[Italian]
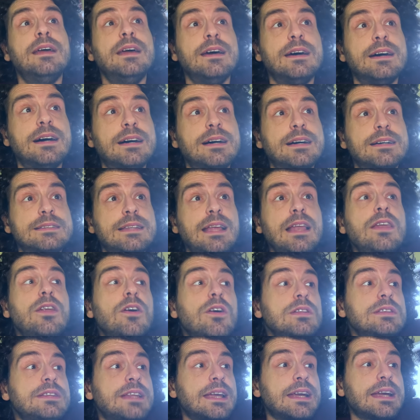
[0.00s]
Uh,
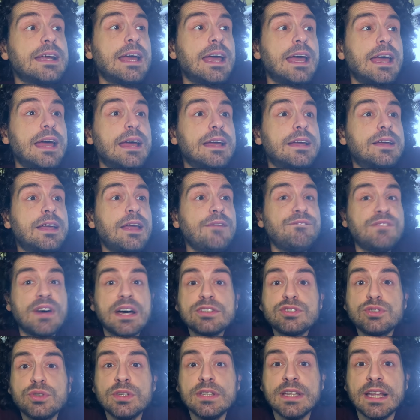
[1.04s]
dell'holder è che
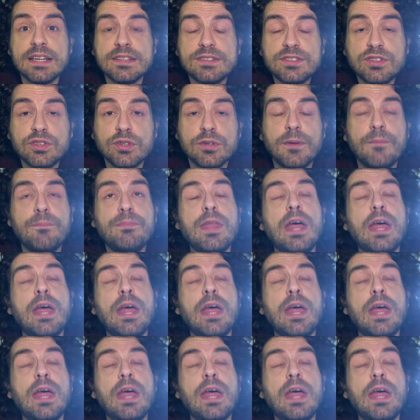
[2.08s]
faccio adesso?